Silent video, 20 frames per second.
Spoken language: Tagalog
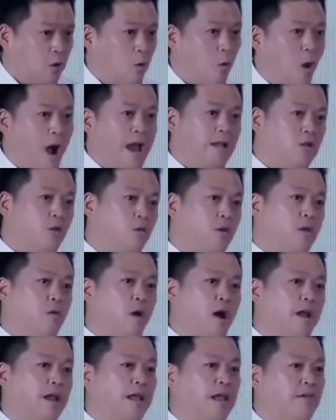So why do we
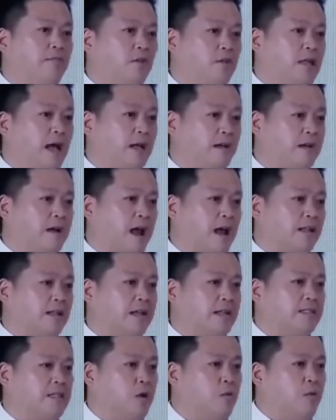want to give you that
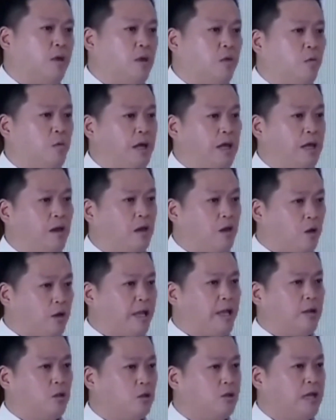grant? Kasi we will
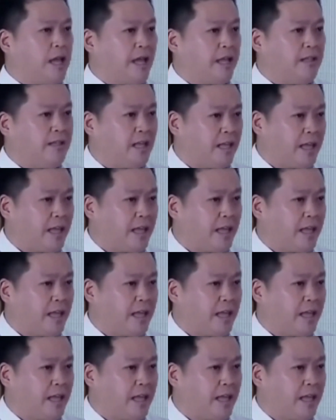look into the